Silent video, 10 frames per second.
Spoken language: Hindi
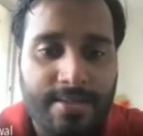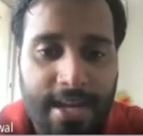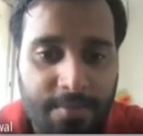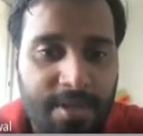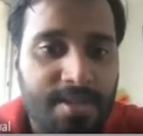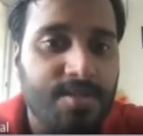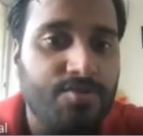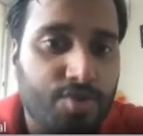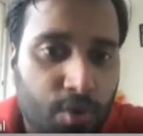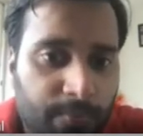दैट मीन्स
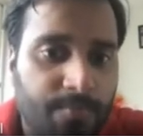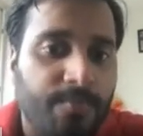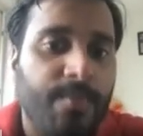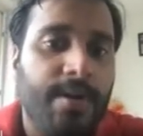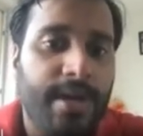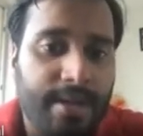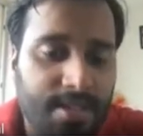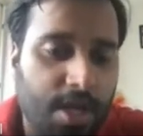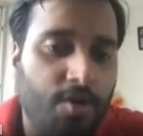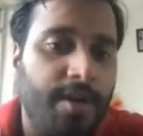तुम एक
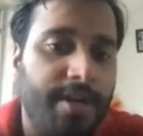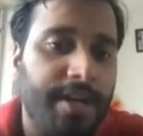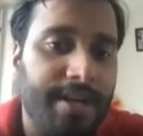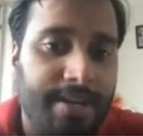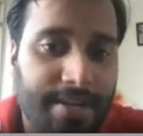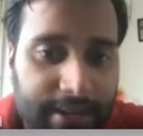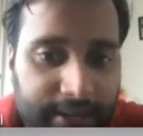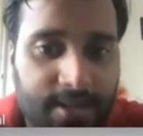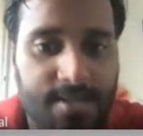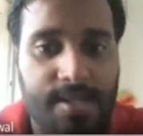अच्छा कंटेंट
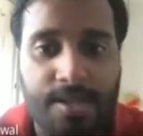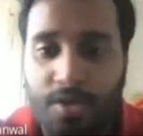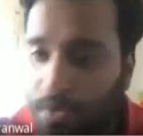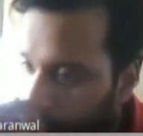क्रिएट कर सकते हो